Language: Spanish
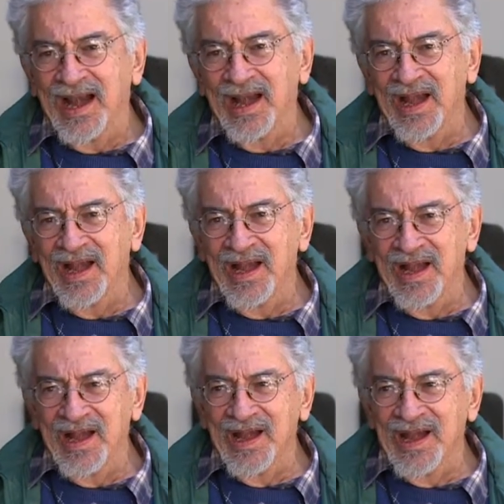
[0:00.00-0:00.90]

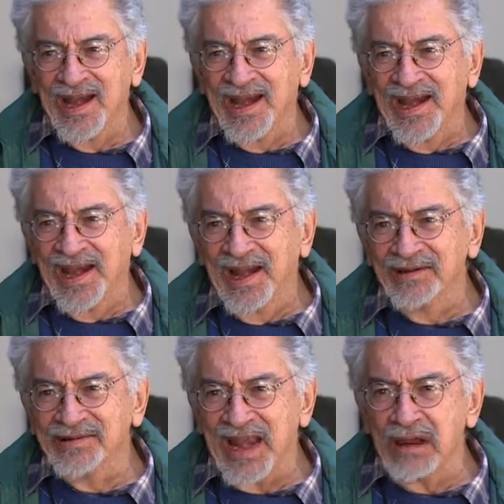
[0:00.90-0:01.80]
eh,
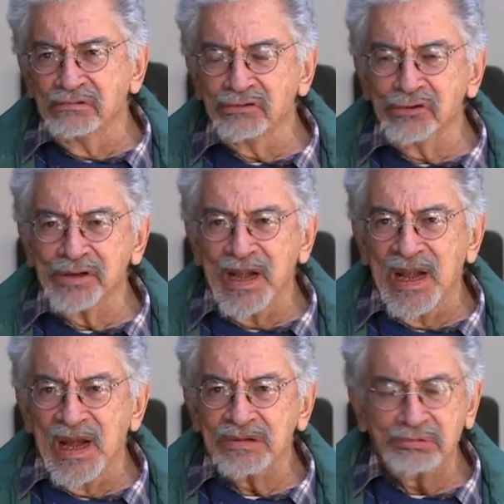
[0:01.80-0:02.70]
el laudo de
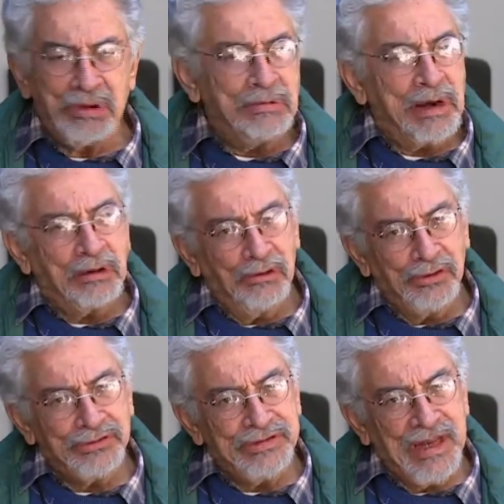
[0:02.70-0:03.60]
la Suprema
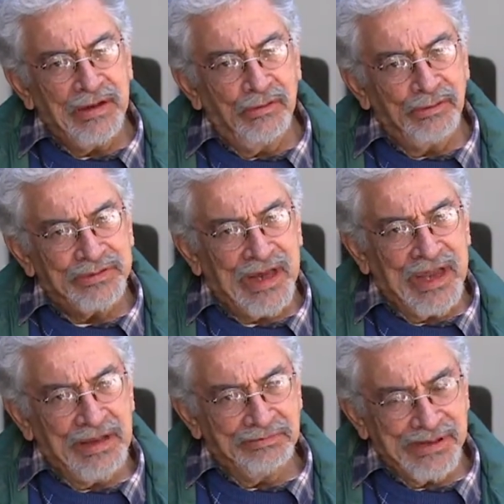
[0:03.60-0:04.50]
Corte en contra de
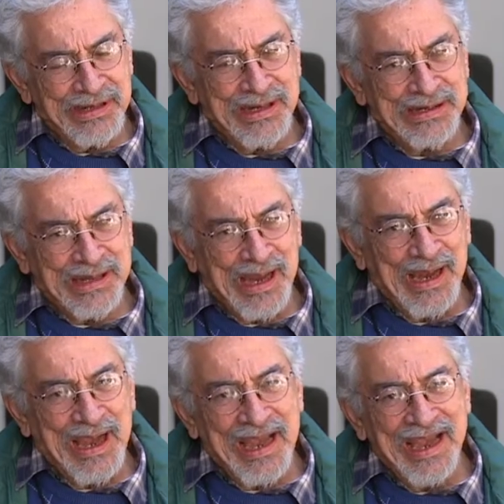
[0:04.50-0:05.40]
las empresas
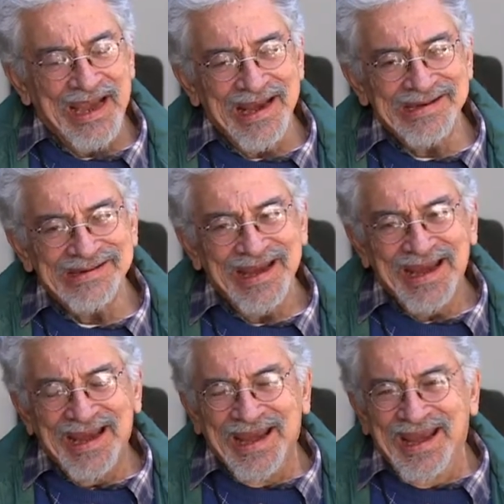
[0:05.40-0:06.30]
extranjeras
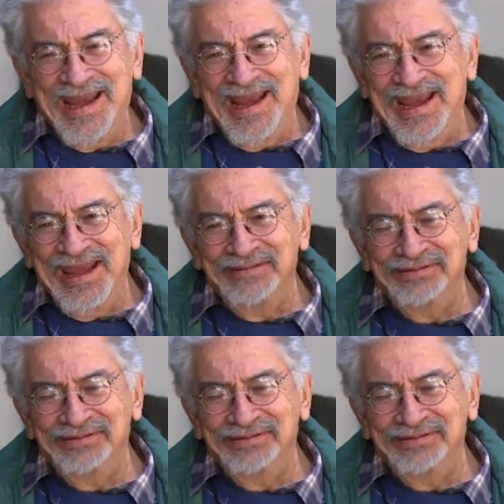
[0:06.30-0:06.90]
y